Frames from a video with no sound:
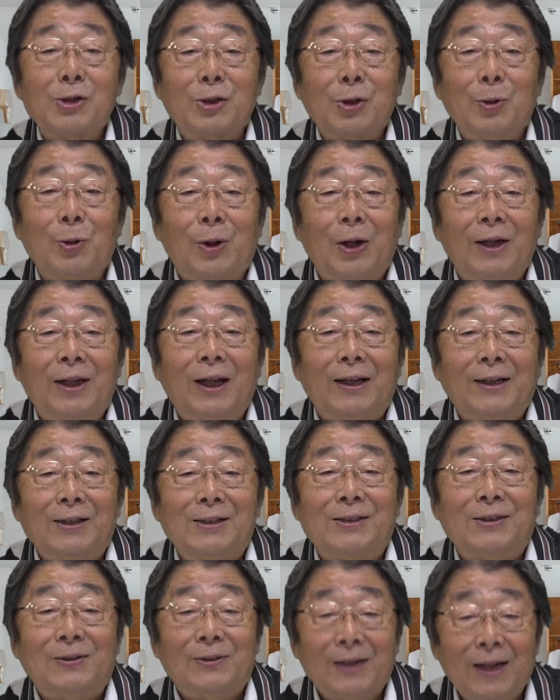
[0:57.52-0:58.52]
しょうがないで
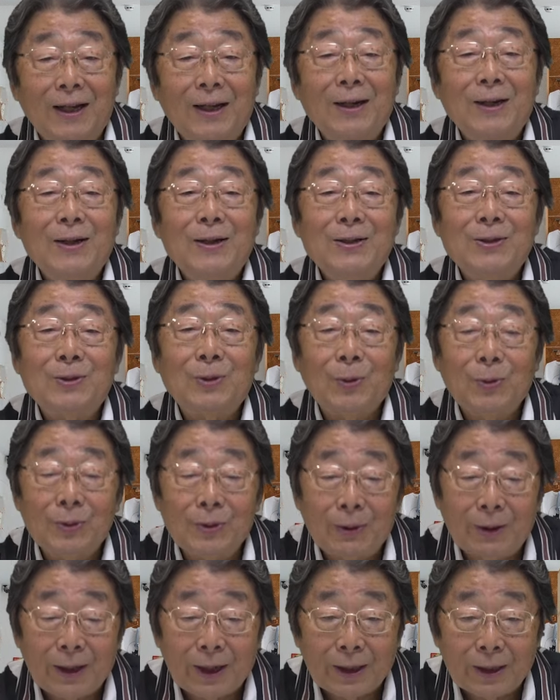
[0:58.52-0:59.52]
すよね。そん
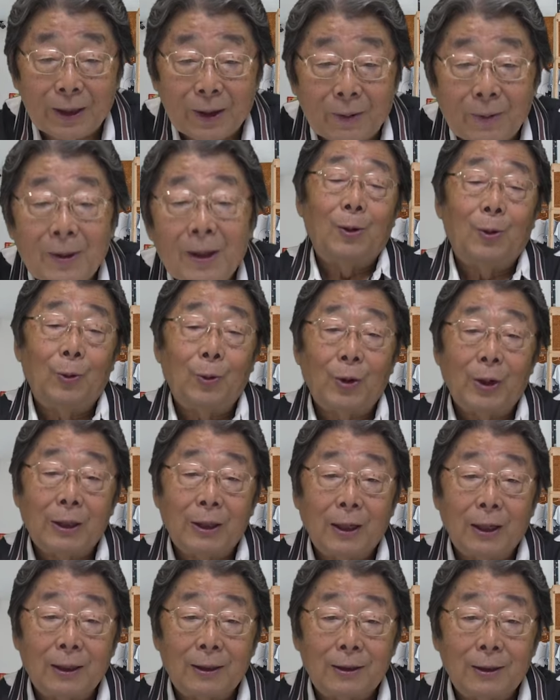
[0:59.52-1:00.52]
なわけで、この
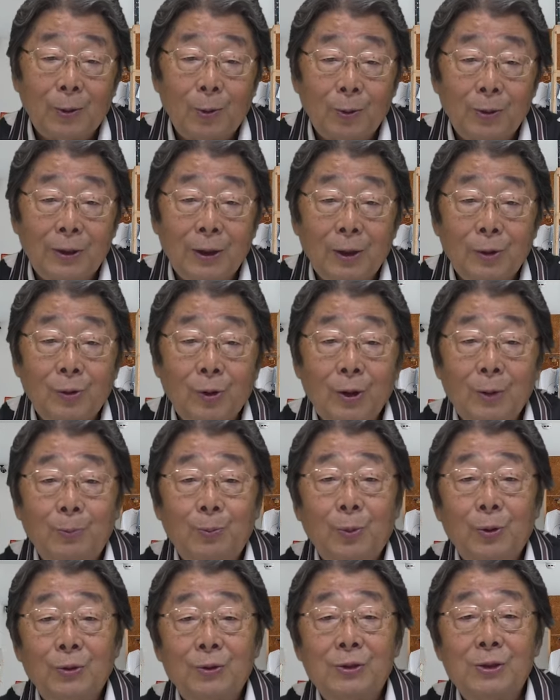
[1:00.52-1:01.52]
間やった
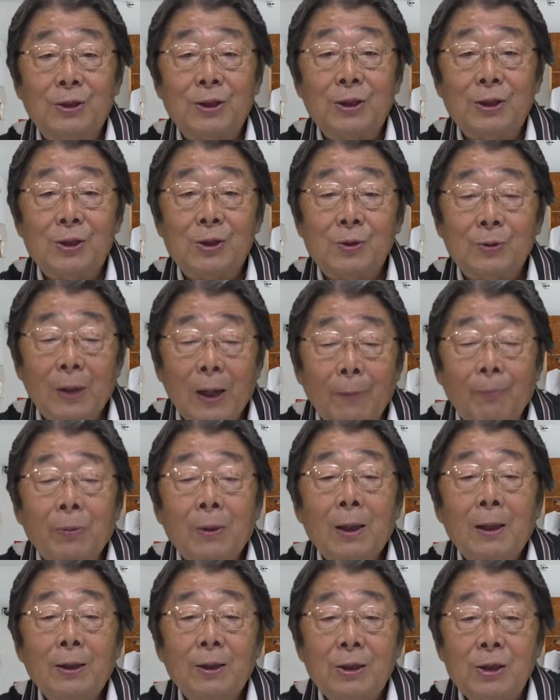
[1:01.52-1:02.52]
オールナイトニッポン月1は、
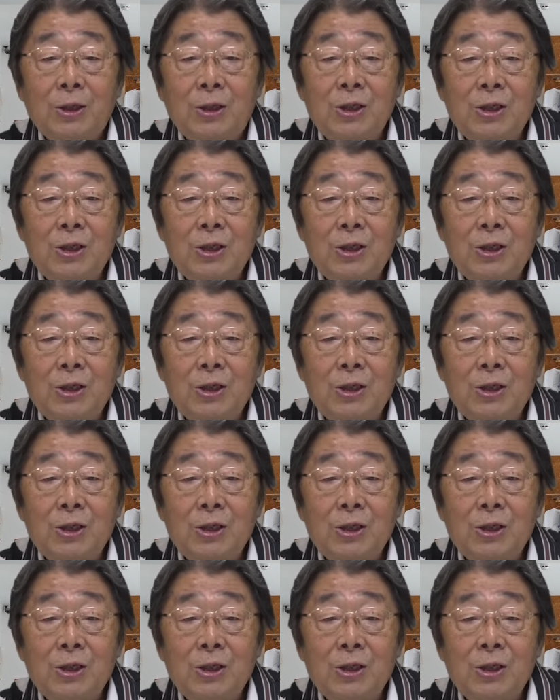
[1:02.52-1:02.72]
1